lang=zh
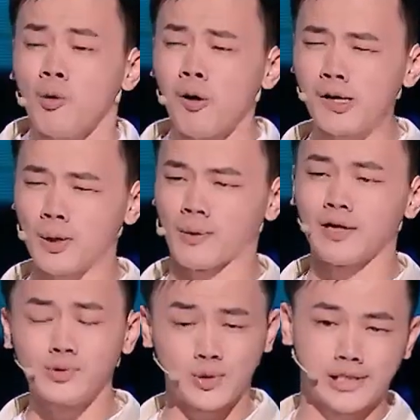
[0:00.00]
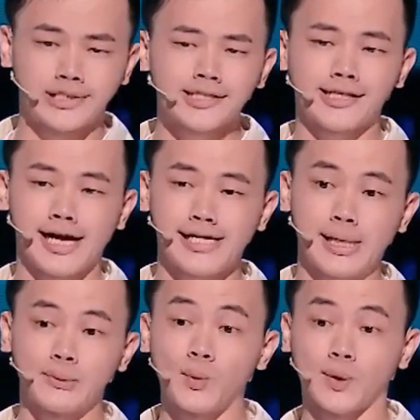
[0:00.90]
会有个角色来
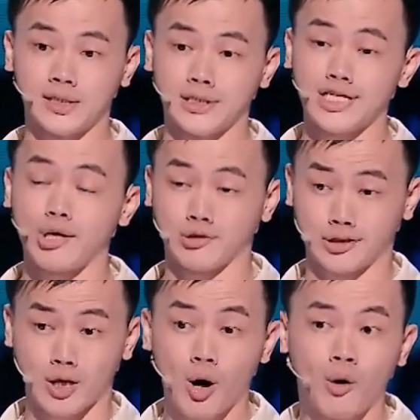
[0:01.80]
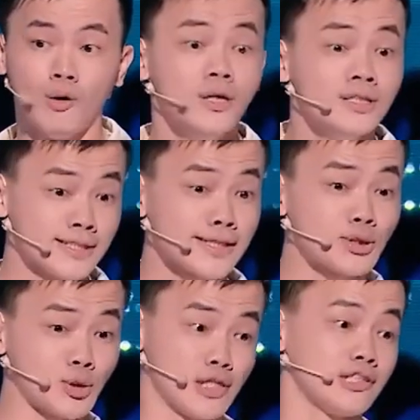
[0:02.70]
演我的小时候。这
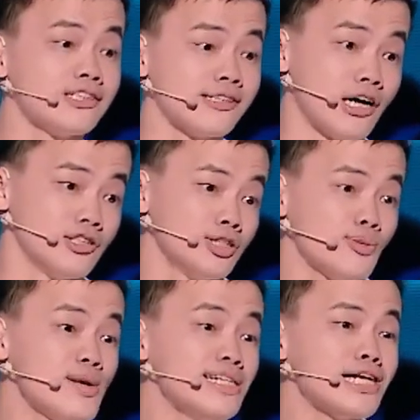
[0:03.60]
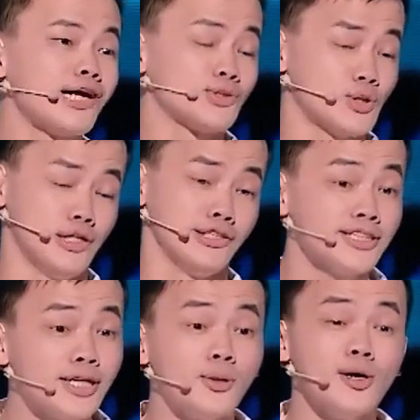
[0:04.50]
个角色呢是面向全
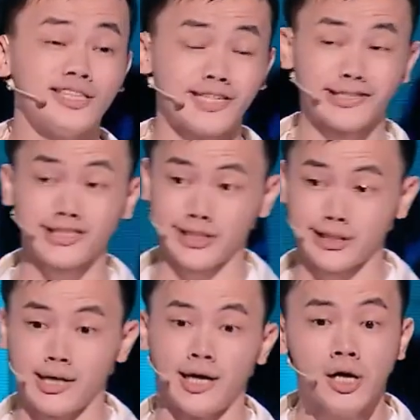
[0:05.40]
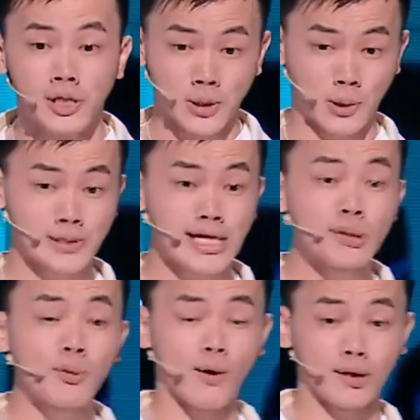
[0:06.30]
社会征集的。有一
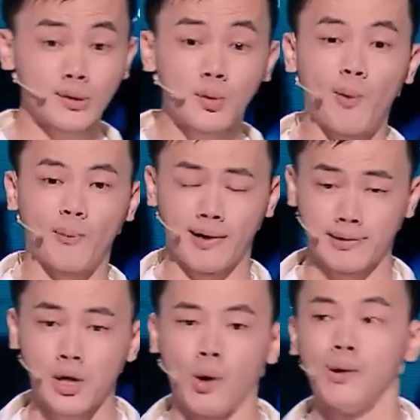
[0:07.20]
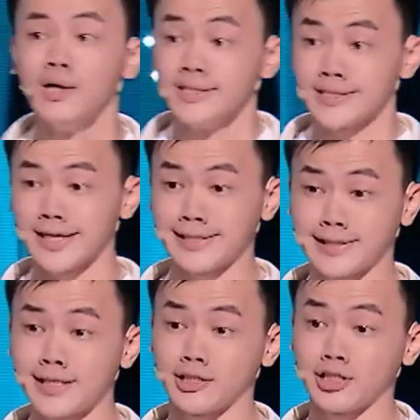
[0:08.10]
天，我跟我朋友在一
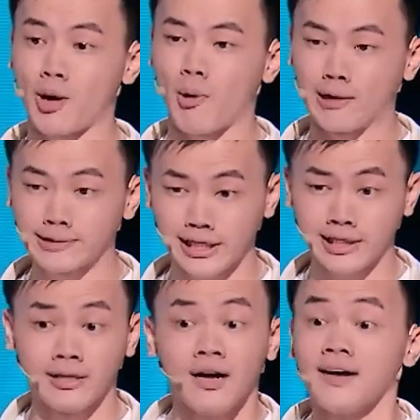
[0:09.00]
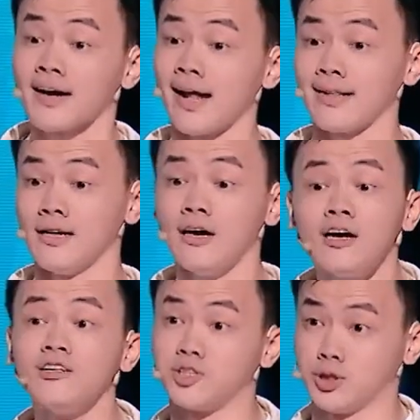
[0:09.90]
个小房间看
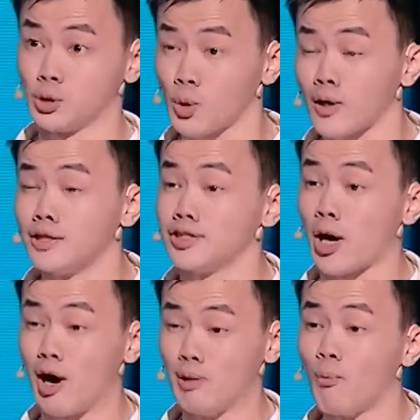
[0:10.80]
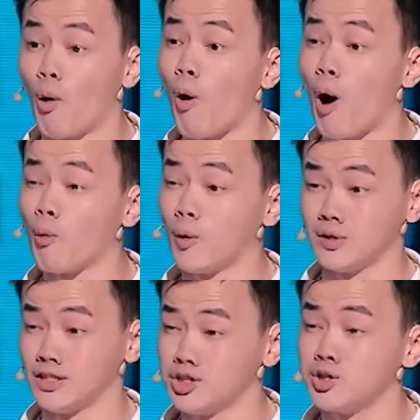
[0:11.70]
二十多个小孩模仿我
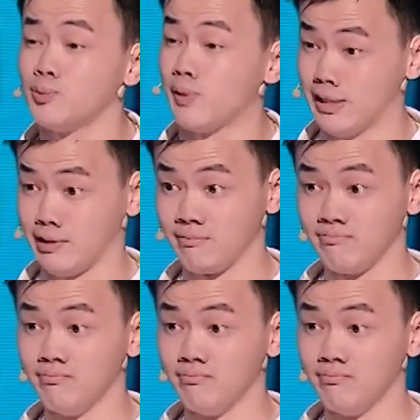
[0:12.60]
的视频，